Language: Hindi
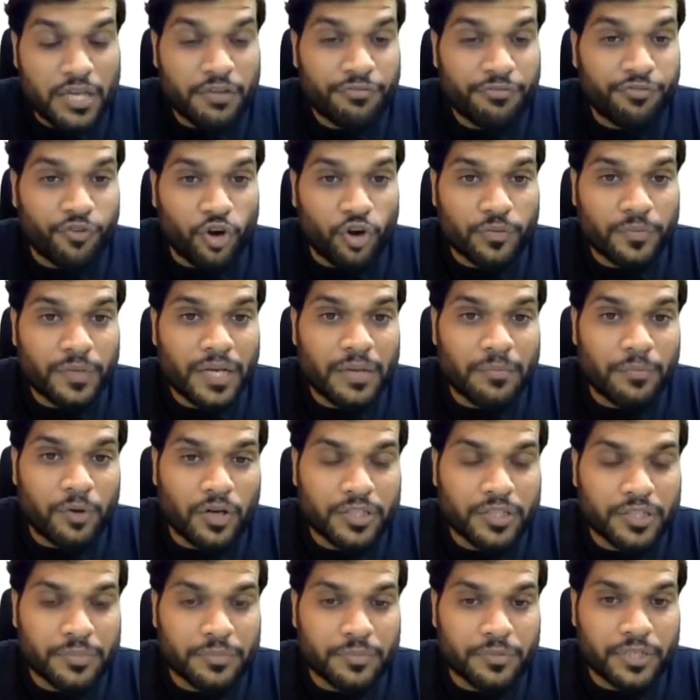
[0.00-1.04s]
ये फॉर्मुला
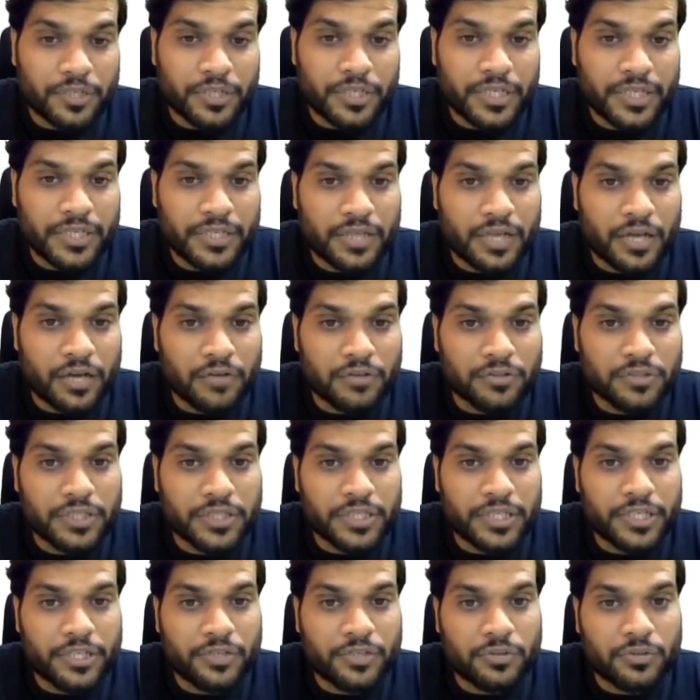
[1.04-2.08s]
बहुत इंपॉर्टेंट है
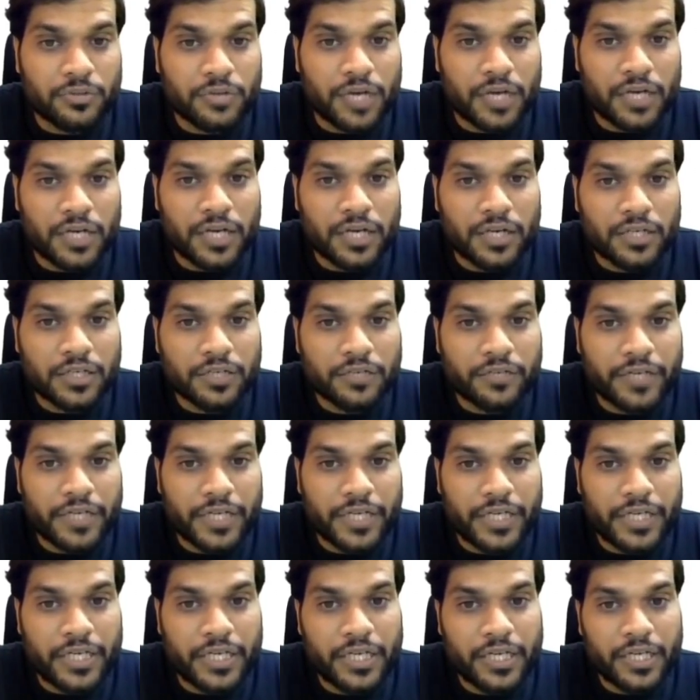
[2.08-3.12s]
थाउजेंड इंटू
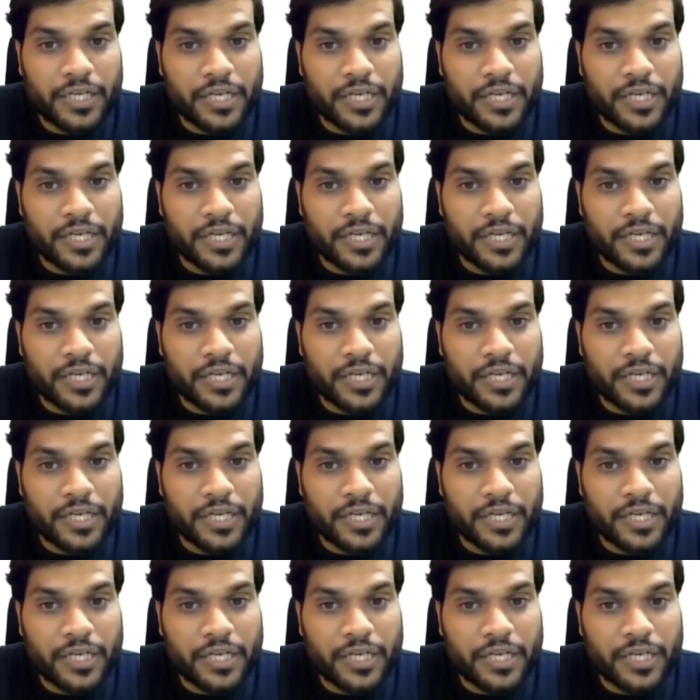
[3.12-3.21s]
कंडक्टिविटी